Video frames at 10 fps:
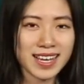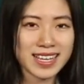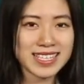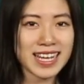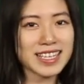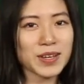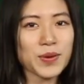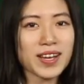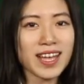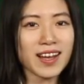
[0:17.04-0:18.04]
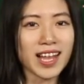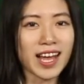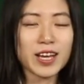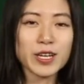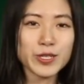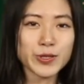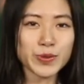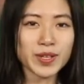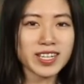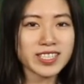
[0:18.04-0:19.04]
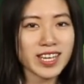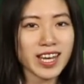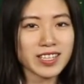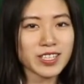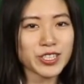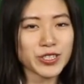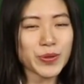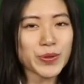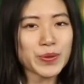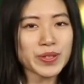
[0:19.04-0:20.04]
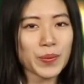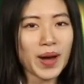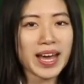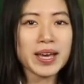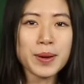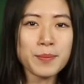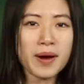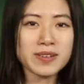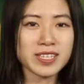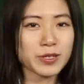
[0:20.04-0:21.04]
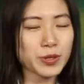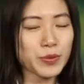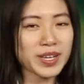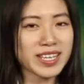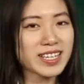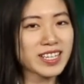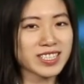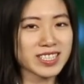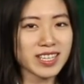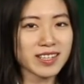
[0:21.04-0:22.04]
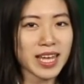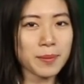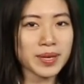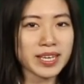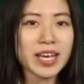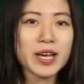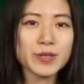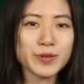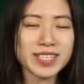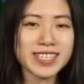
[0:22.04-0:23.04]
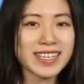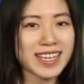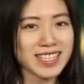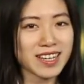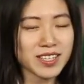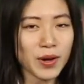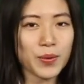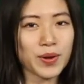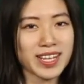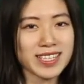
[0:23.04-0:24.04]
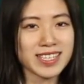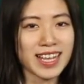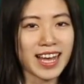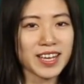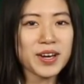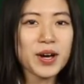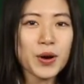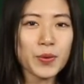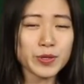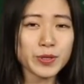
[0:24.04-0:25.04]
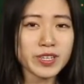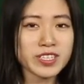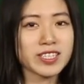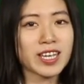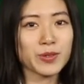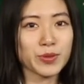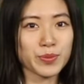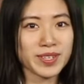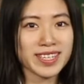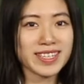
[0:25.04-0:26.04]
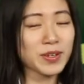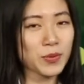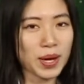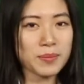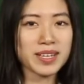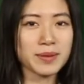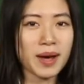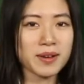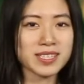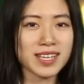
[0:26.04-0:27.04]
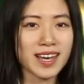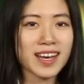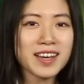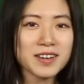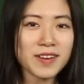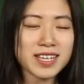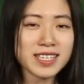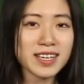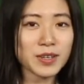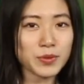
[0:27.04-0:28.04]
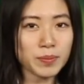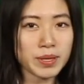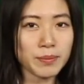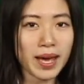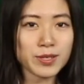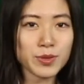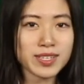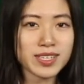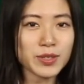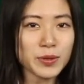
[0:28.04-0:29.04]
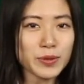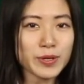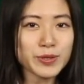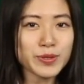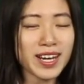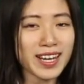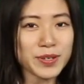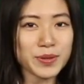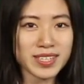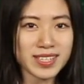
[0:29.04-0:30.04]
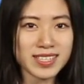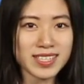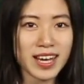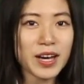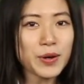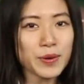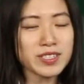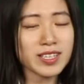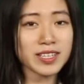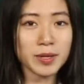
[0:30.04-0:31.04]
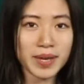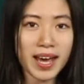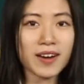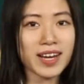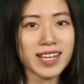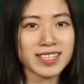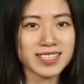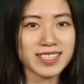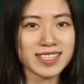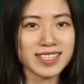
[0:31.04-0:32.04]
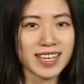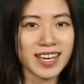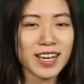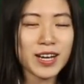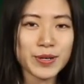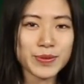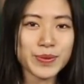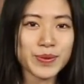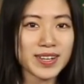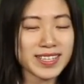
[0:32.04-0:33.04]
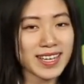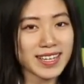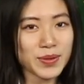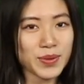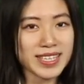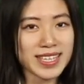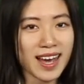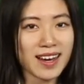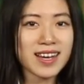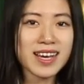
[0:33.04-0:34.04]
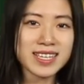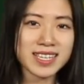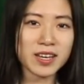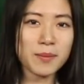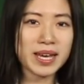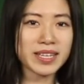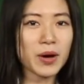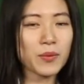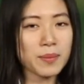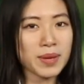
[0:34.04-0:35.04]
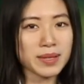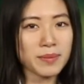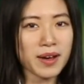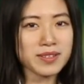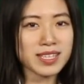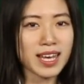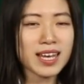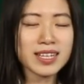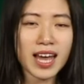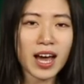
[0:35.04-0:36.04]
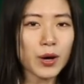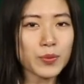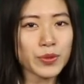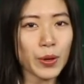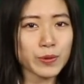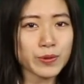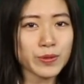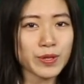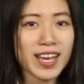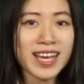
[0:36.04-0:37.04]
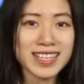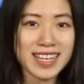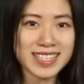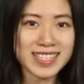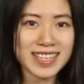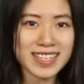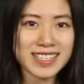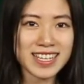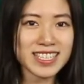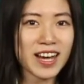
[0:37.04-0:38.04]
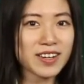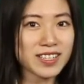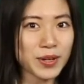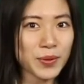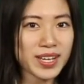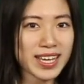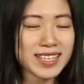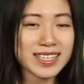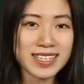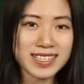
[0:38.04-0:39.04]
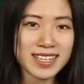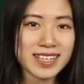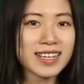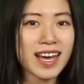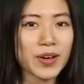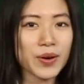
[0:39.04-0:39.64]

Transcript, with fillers: 夏天快到了，除了遮阳的实用功能外，帽子作为一个时尚单品，最近也悄悄火了起来。我就一直在寻觅一顶完美的帽子，发现很多品牌最近都推出了很有特色或者特别好看的设计。如果你也跟我一样，想要买到完美的帽子，但毫无头绪。那今天的介绍可能会给你一些灵感